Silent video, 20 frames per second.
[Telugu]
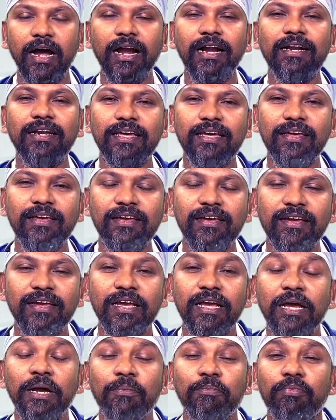అంటే
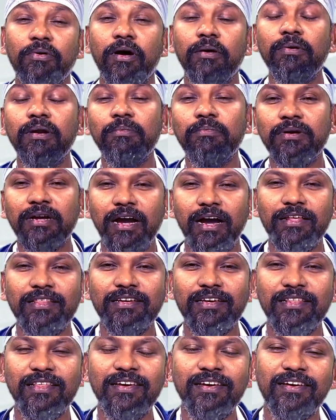ప్రాబ్లం
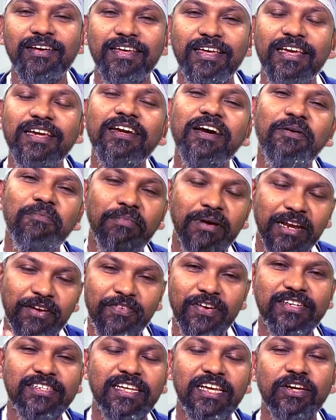కాదు కదా ఇంకా
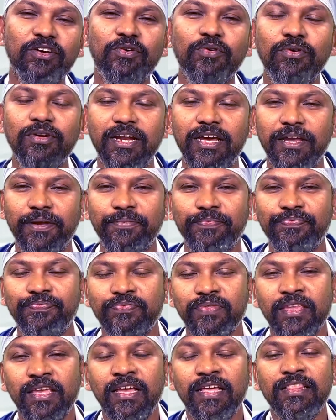బెనిఫిట్సే ఎక్కువ ఉన్నాయి
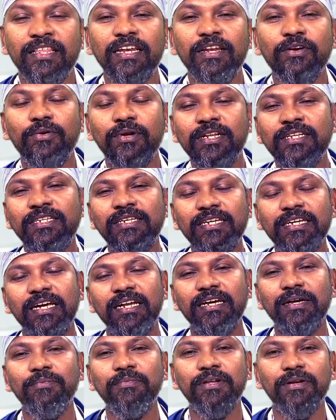దీని గురించి
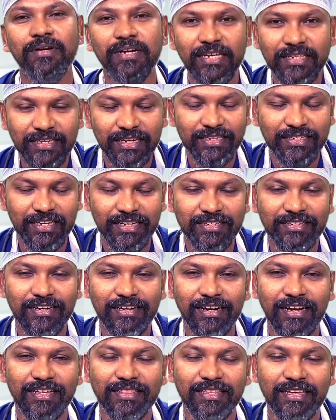కనుక మీరు రీసెర్చ్
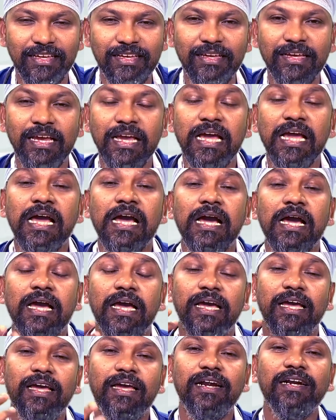చేసినట్లయితే
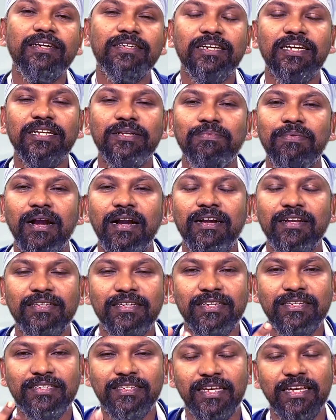హెయిర్
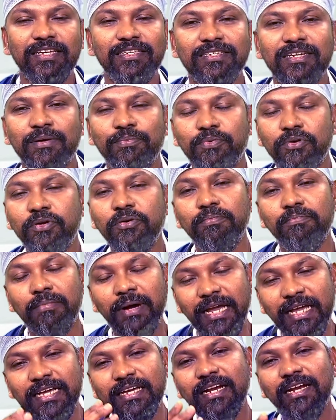ట్రాన్స్ప్లాంటేషన్ చేసినప్పుడు
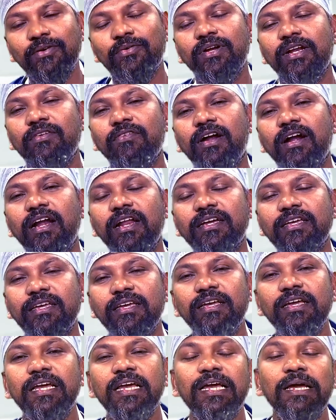మైగ్రేన్ ఉన్న
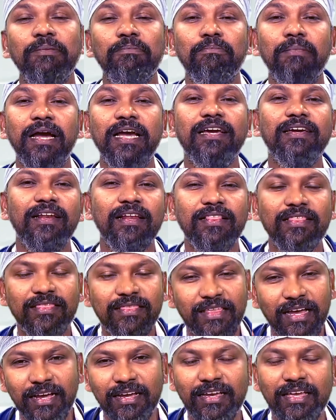వాళ్ళకి మైగ్రేన్
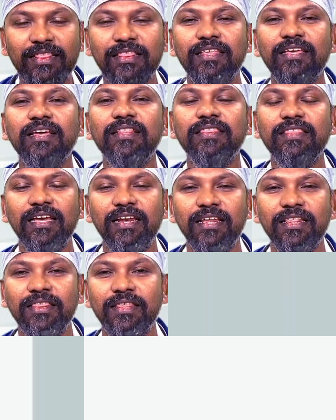తగ్గింది అని
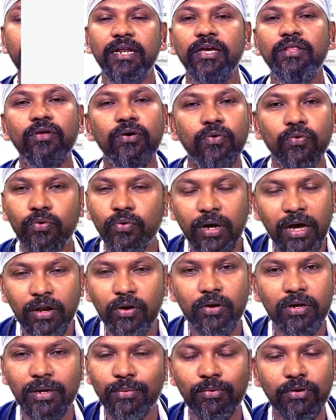తేలింది నేను ఏదో
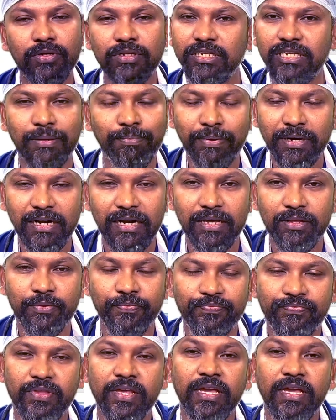ఊహాలోకంలోంచి చెప్పట్లేదు